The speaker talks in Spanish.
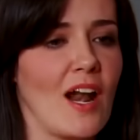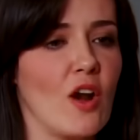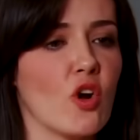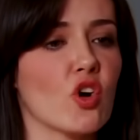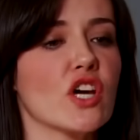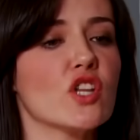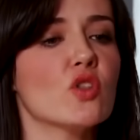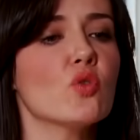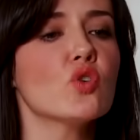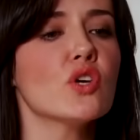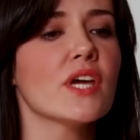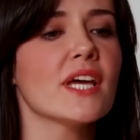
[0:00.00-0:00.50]
Lo
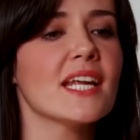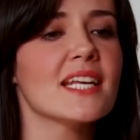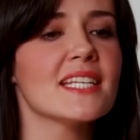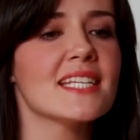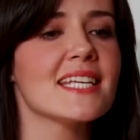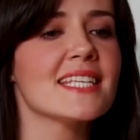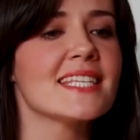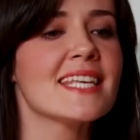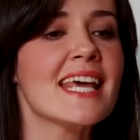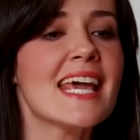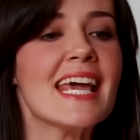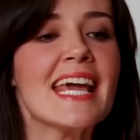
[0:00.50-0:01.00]
que tú quieres
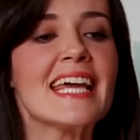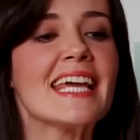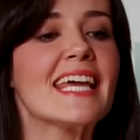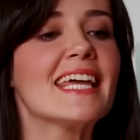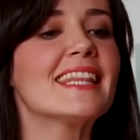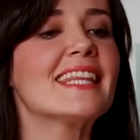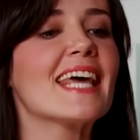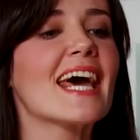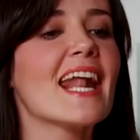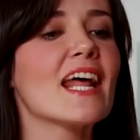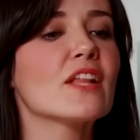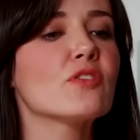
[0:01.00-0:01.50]
es
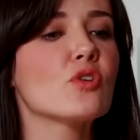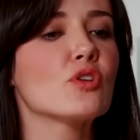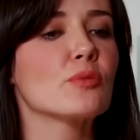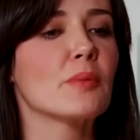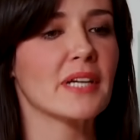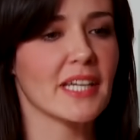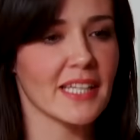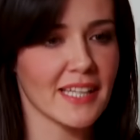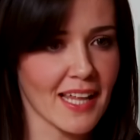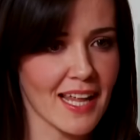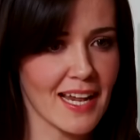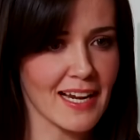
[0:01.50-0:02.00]
quitar a tu
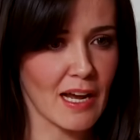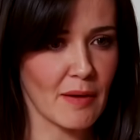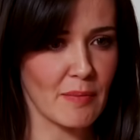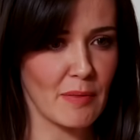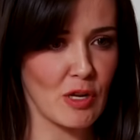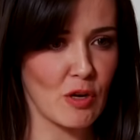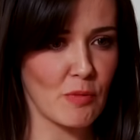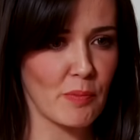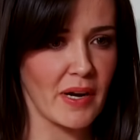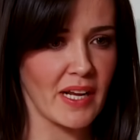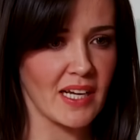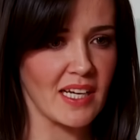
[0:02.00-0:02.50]
hermanita del
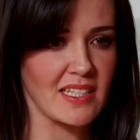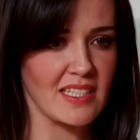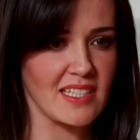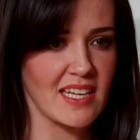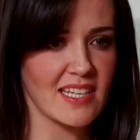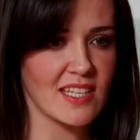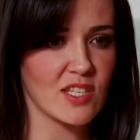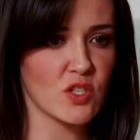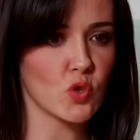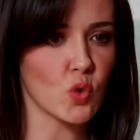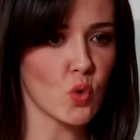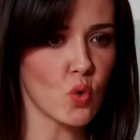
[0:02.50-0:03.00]
camino para que
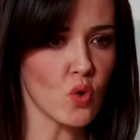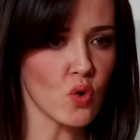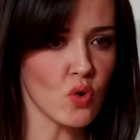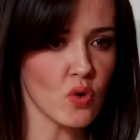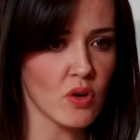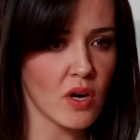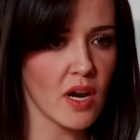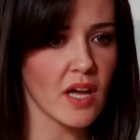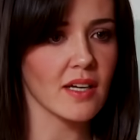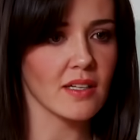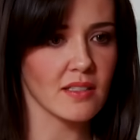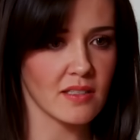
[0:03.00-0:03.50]
seas tú
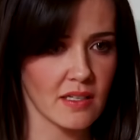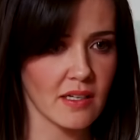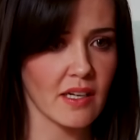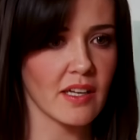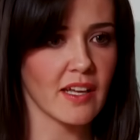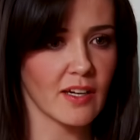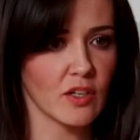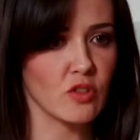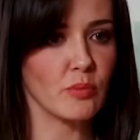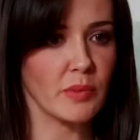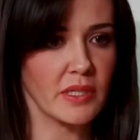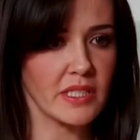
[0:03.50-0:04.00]
la que se
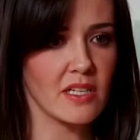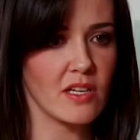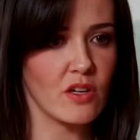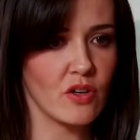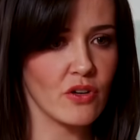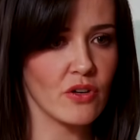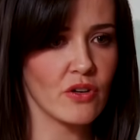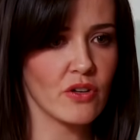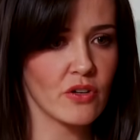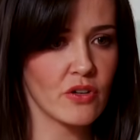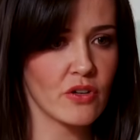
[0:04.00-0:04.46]
quede con Marcelo.